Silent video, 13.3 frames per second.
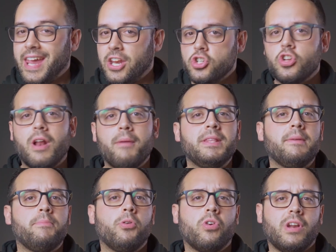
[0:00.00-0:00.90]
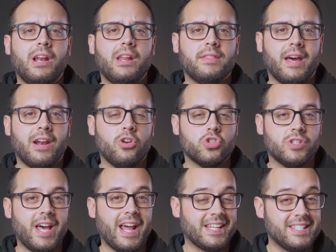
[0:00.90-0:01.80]
y no solamente puedo realizar los
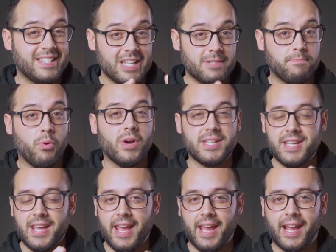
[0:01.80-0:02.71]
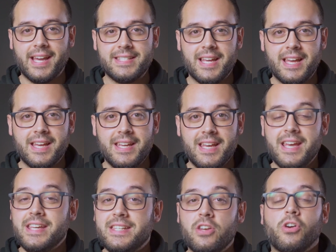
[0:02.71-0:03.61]
darks después en casa,
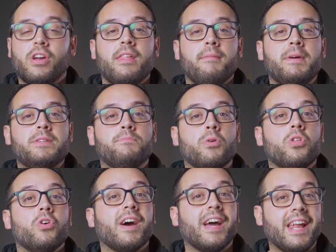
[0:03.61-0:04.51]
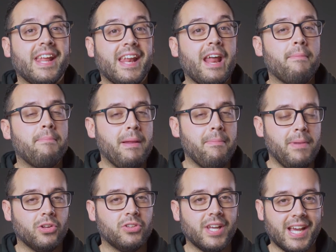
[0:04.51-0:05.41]
sino que además puedo generar
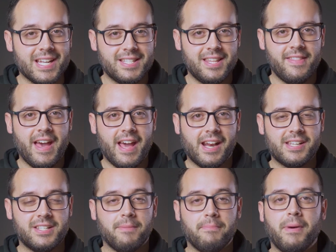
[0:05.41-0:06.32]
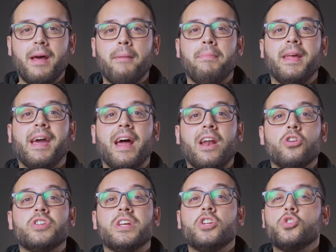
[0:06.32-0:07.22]
bibliotecas de DAX para
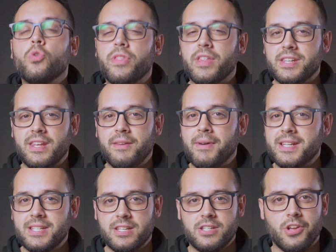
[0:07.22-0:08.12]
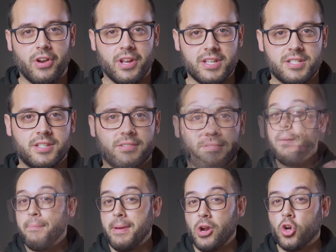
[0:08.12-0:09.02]
aplicarlos en sucesivas sesiones.
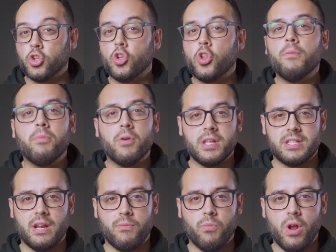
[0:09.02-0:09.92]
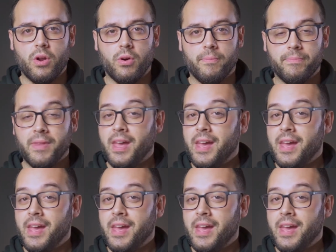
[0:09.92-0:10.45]
Pero no todo puede ser bueno.